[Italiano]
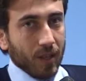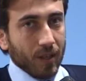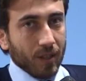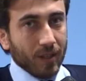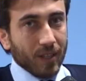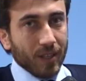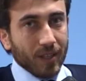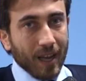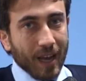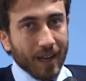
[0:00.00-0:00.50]

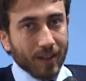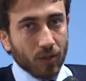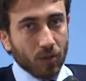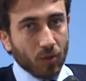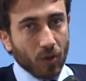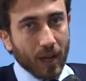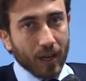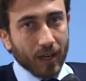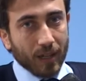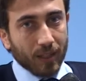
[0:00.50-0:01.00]

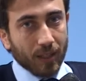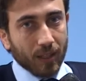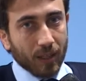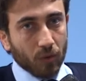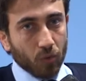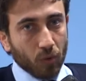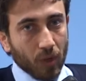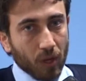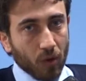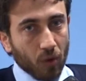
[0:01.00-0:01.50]
disastro anche di
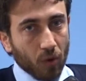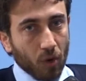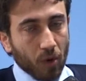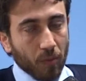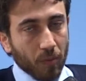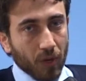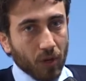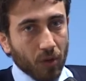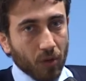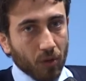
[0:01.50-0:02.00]
natura
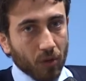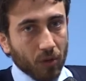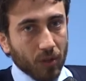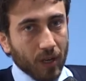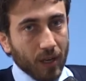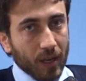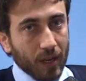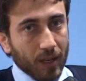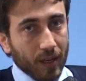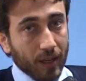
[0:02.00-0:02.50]
economica
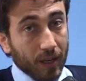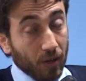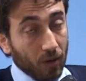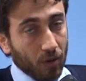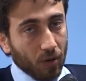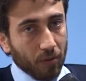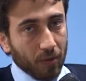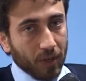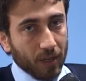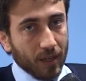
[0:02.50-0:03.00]

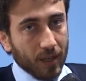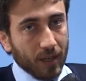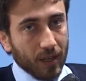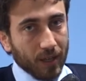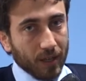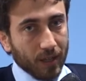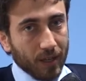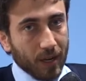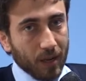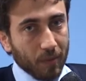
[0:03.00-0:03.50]

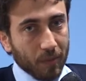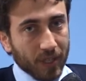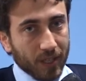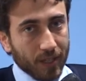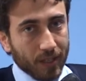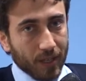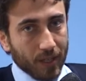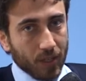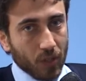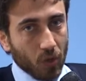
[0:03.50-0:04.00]

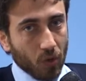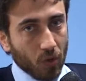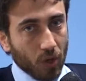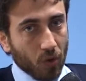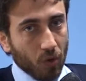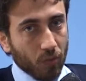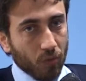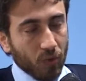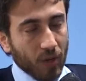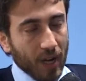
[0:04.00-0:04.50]
nell'amministrazione
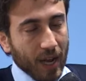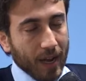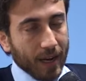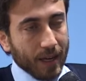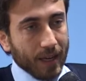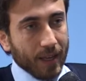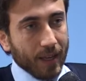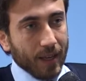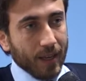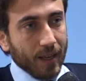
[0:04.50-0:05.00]

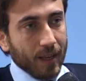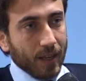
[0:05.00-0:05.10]
comunale,